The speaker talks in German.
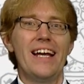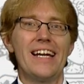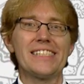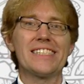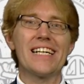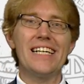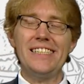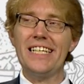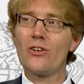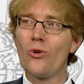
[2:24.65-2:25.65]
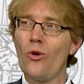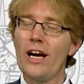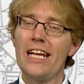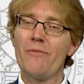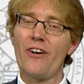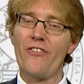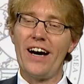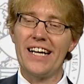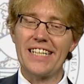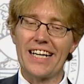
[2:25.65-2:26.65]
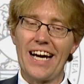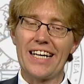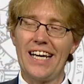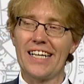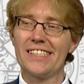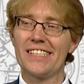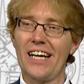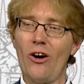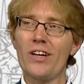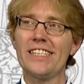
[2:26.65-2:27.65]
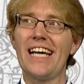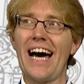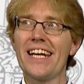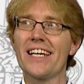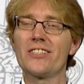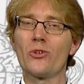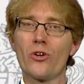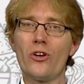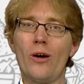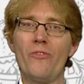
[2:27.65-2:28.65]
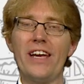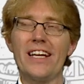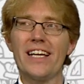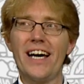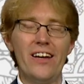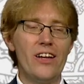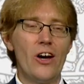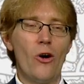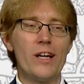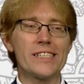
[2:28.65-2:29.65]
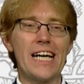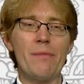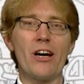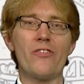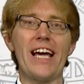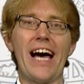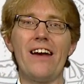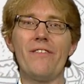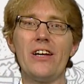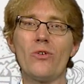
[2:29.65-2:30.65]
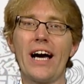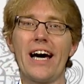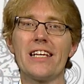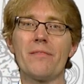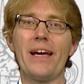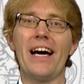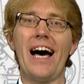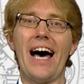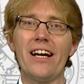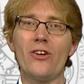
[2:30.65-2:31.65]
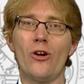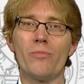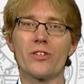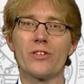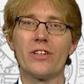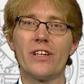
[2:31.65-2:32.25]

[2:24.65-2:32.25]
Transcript: Das Risiko in dem Verfahren des 888 ist auch, dass der Antrag zurückgenommen werden kann und es damit auf die Einwendung gar nicht mehr ankommt.